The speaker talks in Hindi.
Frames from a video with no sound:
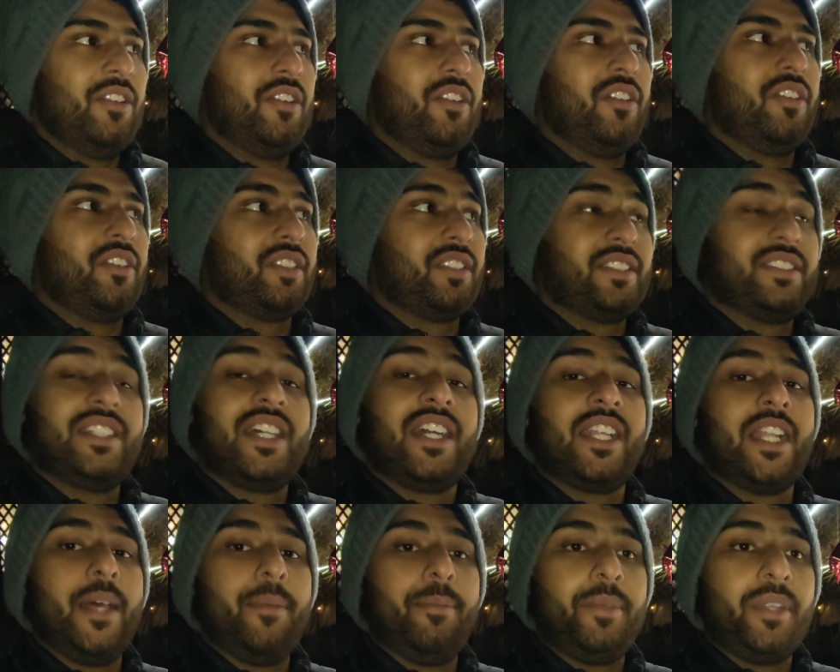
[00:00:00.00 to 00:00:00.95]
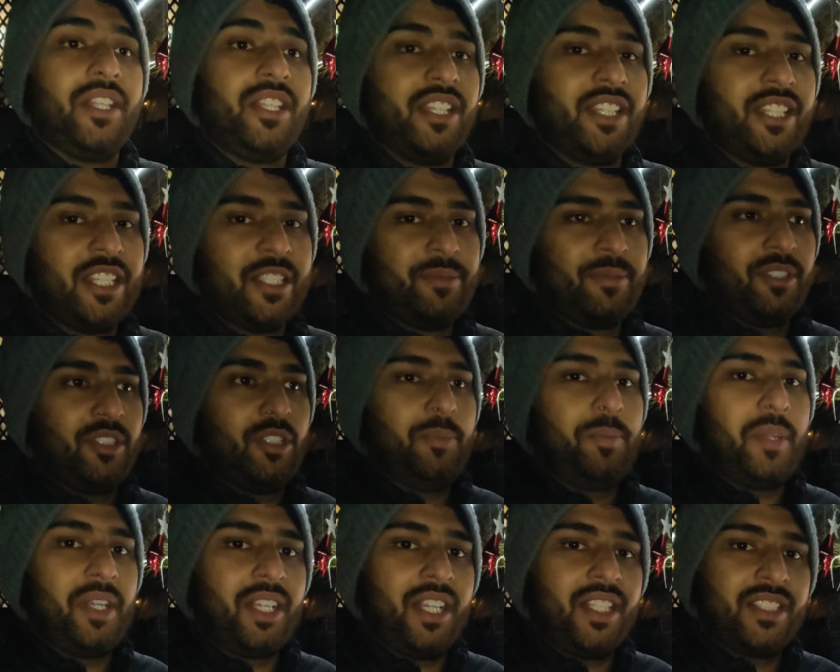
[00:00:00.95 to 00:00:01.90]
और अगर आप हिली एरियाज में तो, तो
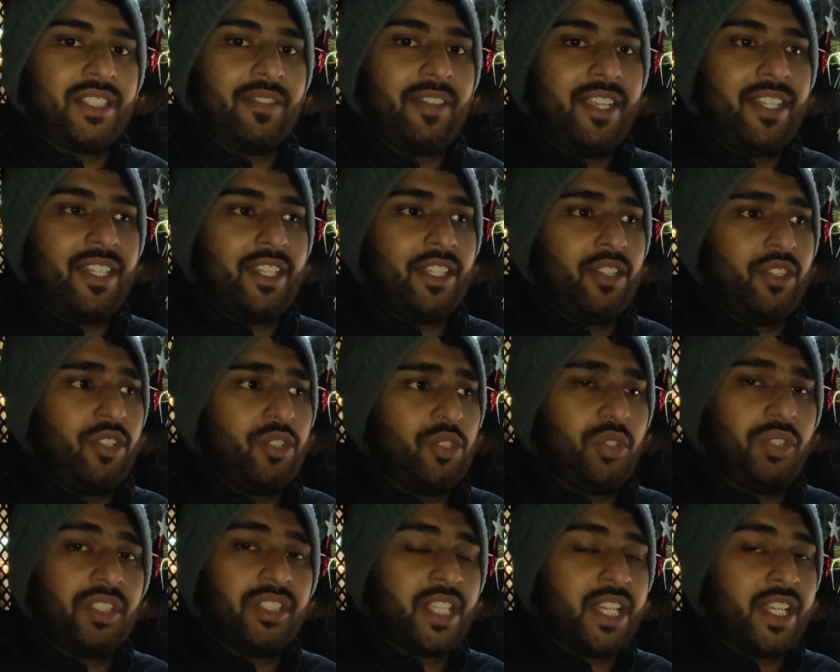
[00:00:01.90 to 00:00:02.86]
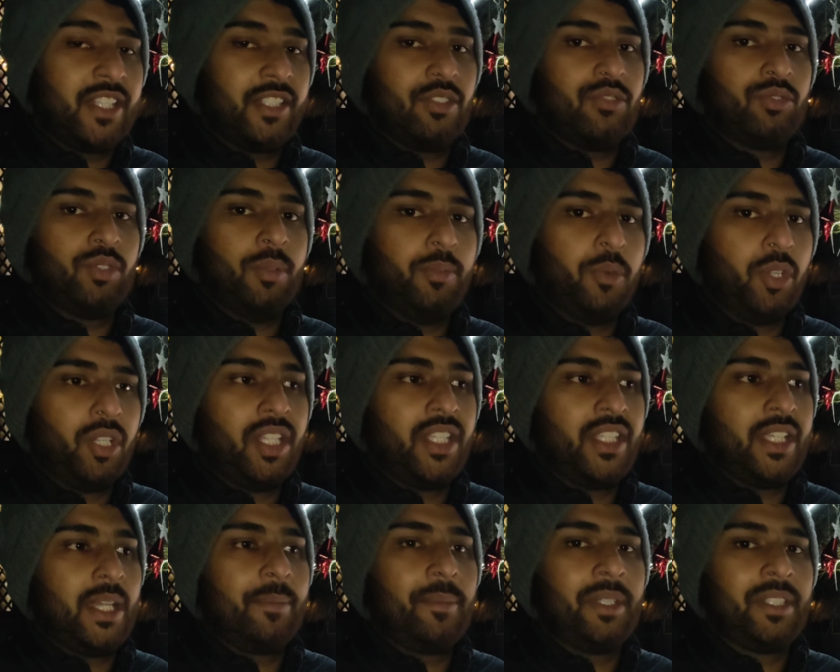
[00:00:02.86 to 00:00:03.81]
पक्का सफाई रखें और जो गंदगी करते हैं उनको बोलें
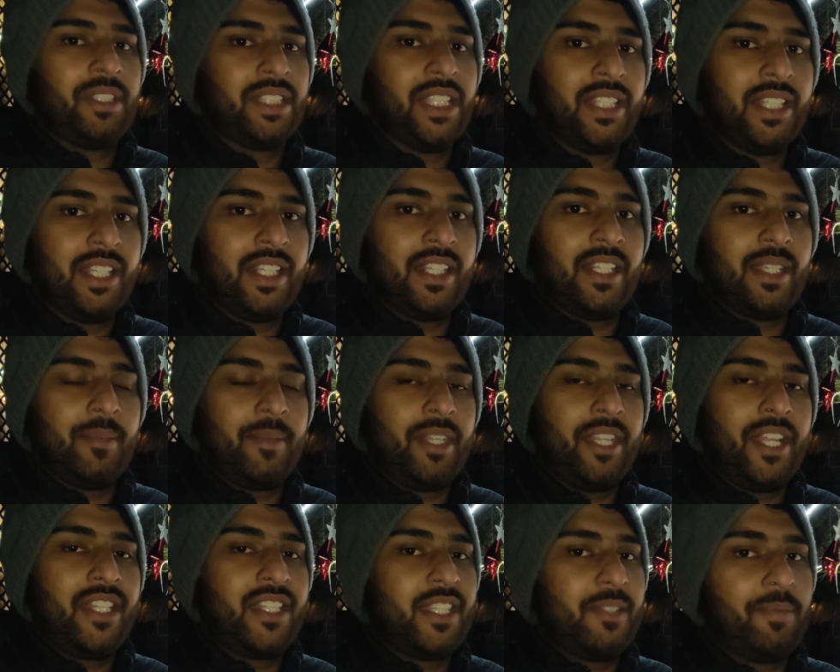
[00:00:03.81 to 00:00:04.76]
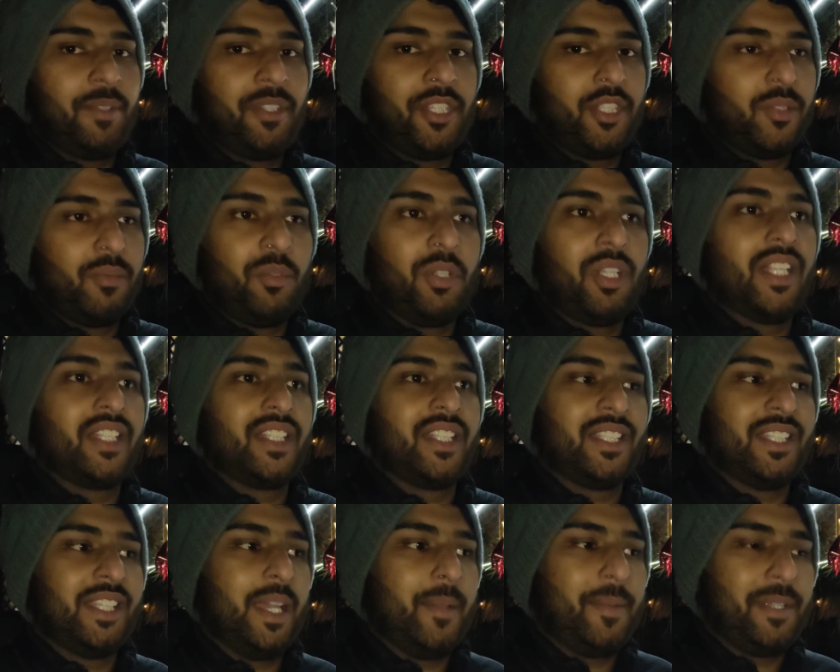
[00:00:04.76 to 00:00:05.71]
कि आप गंदगी कर रहे हैं मैंने आज एक बंदे को बोला था
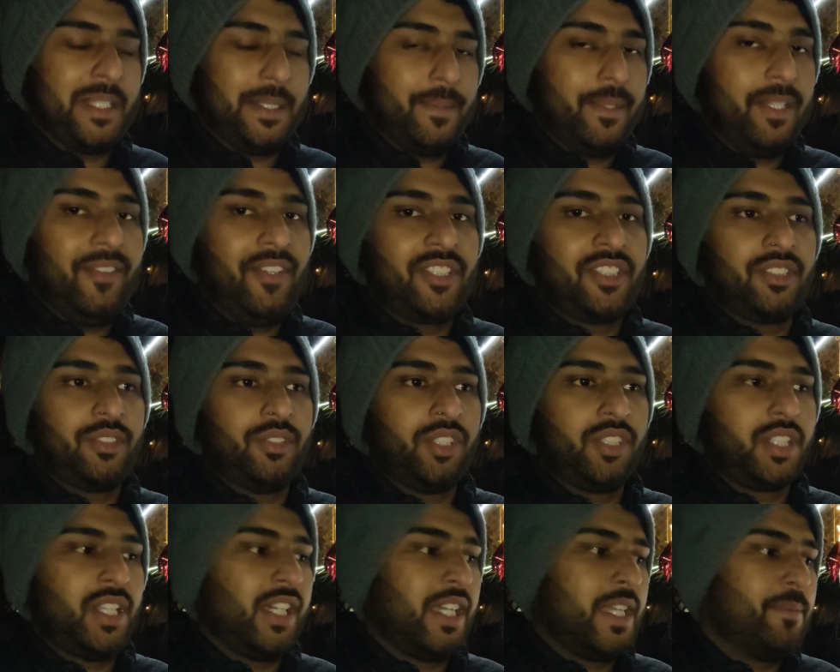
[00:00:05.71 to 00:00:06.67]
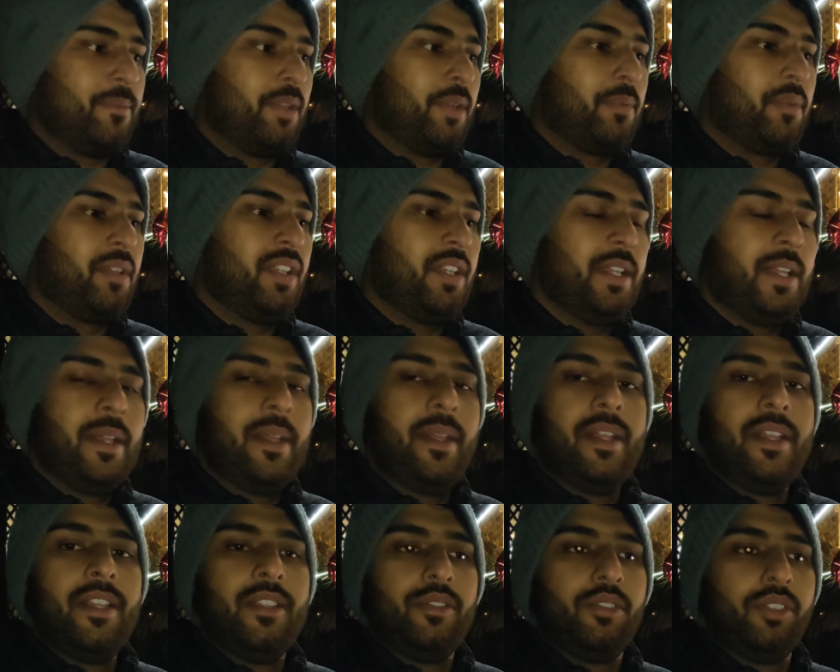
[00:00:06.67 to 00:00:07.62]
कि आप ऐसा नहीं फेंक सकते कचरा कहीं पर भी
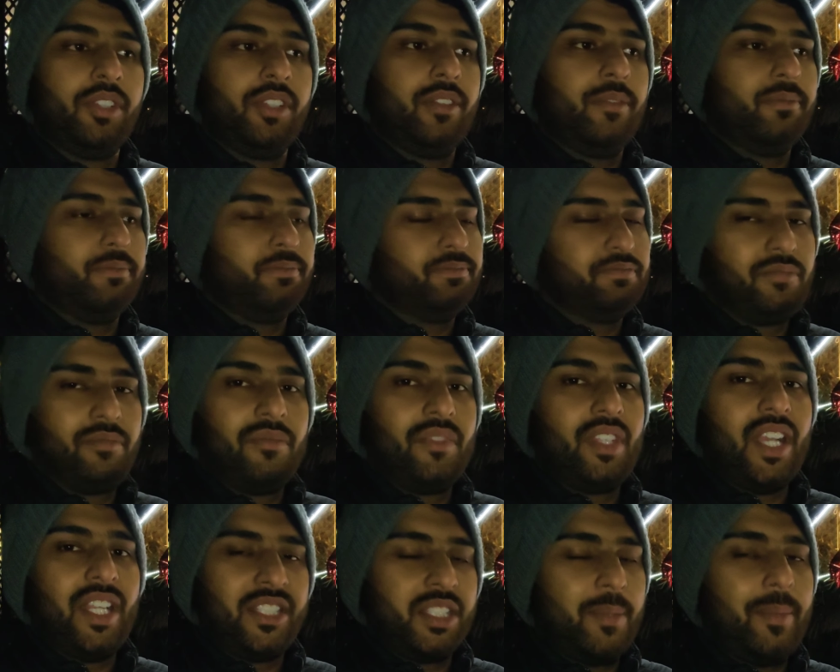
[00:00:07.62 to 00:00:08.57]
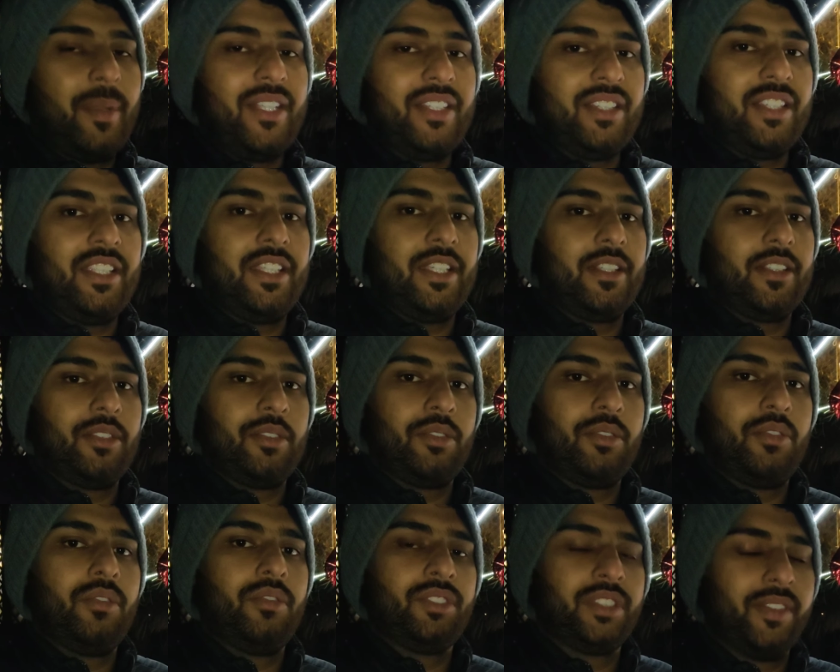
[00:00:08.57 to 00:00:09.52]
क्योंकि अच्छी बात नहीं है
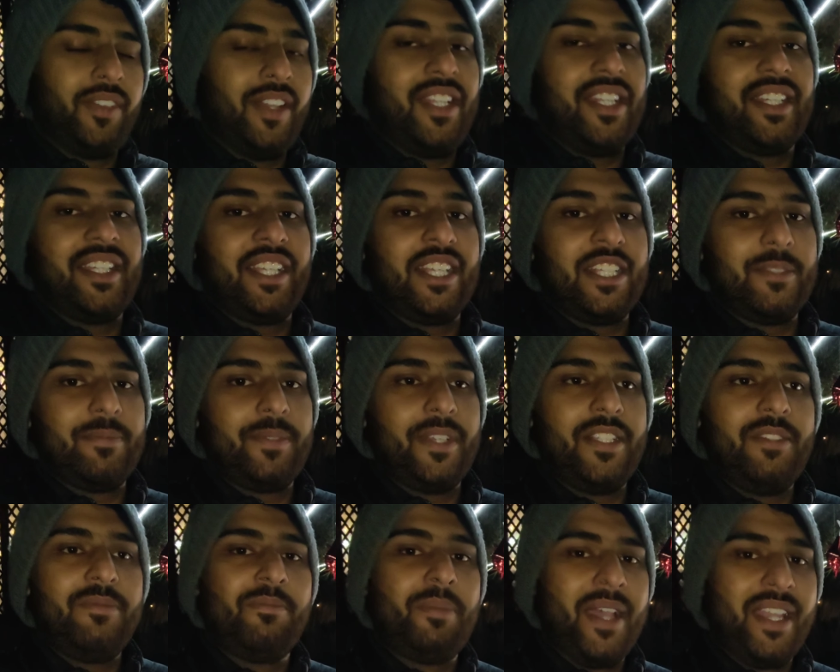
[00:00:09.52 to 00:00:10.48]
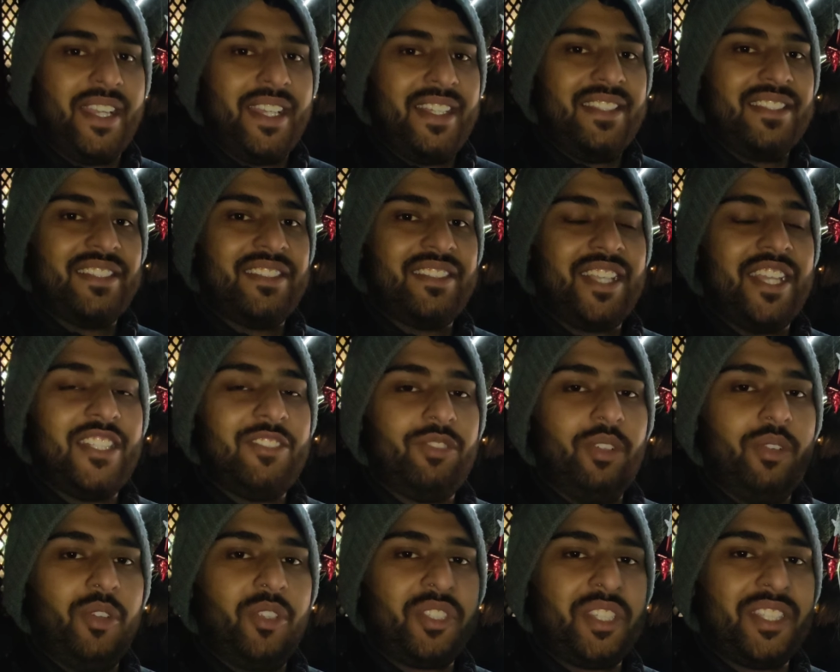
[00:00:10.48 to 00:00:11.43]
तो सफाई रखें आसपास बाय गाइज थैंक्स
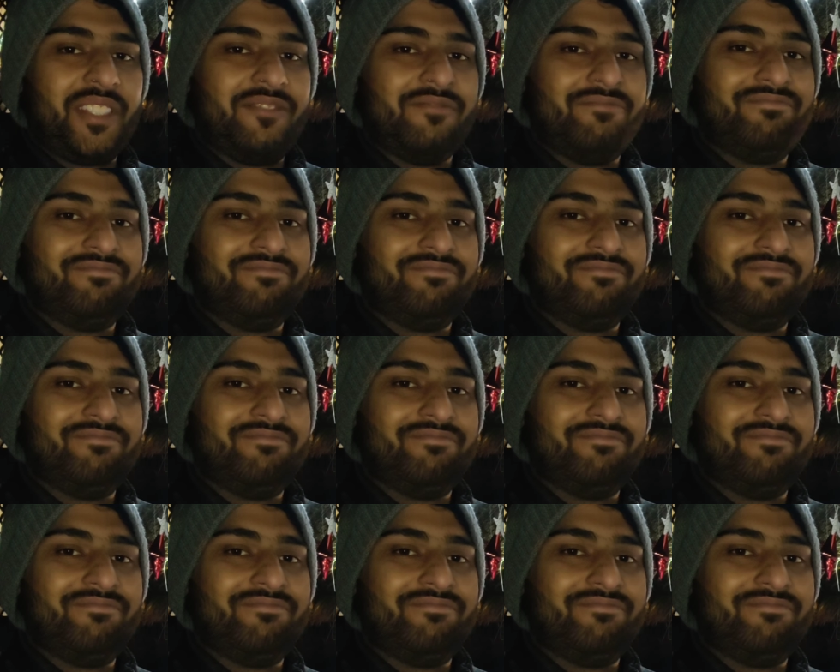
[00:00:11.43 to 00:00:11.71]
फॉर वॉचिंग